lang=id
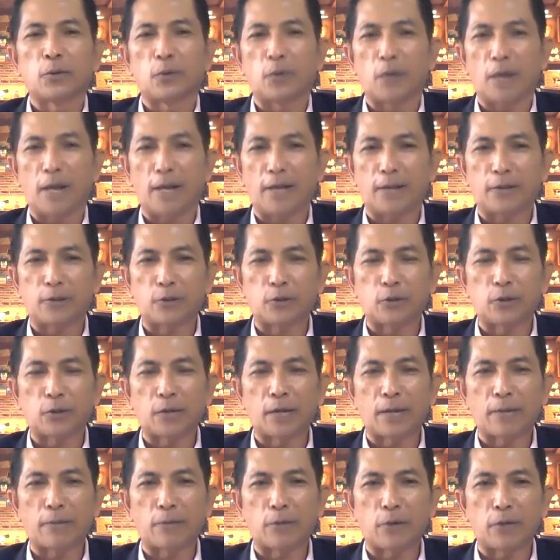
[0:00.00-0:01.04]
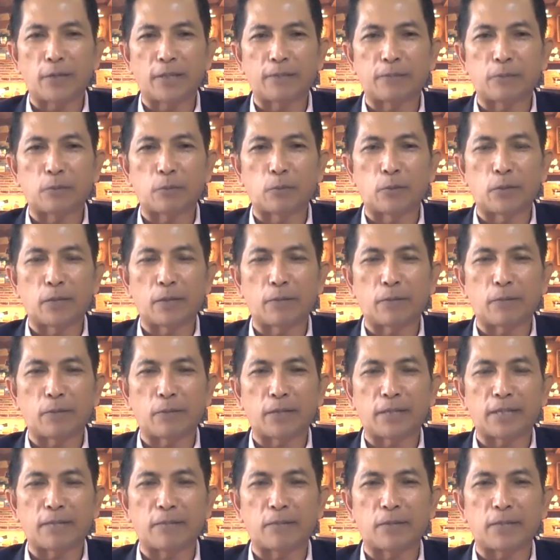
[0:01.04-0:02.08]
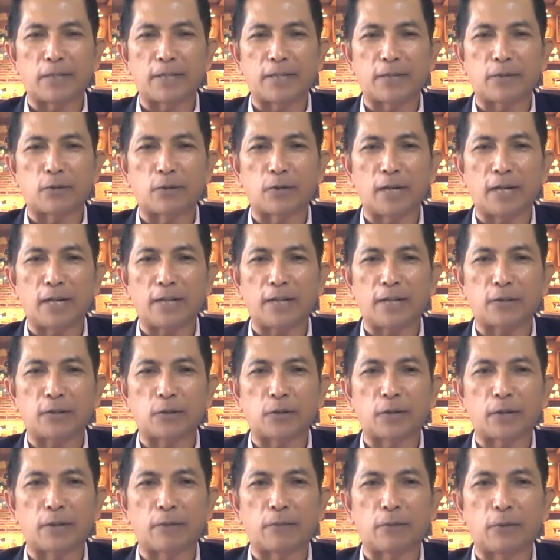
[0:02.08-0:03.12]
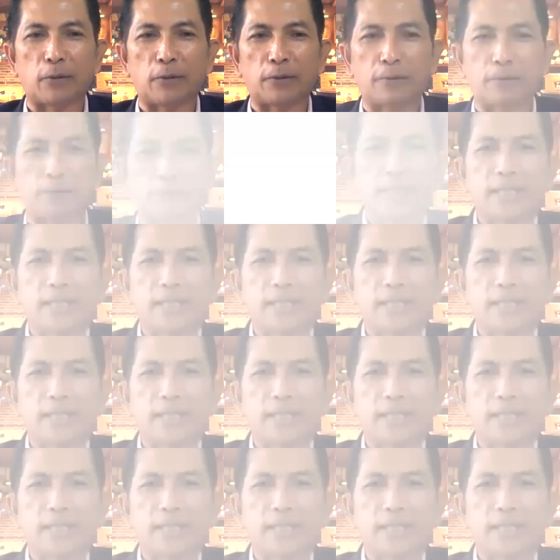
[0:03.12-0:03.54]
Langsung heboh nih publik, media-media juga langsung heboh.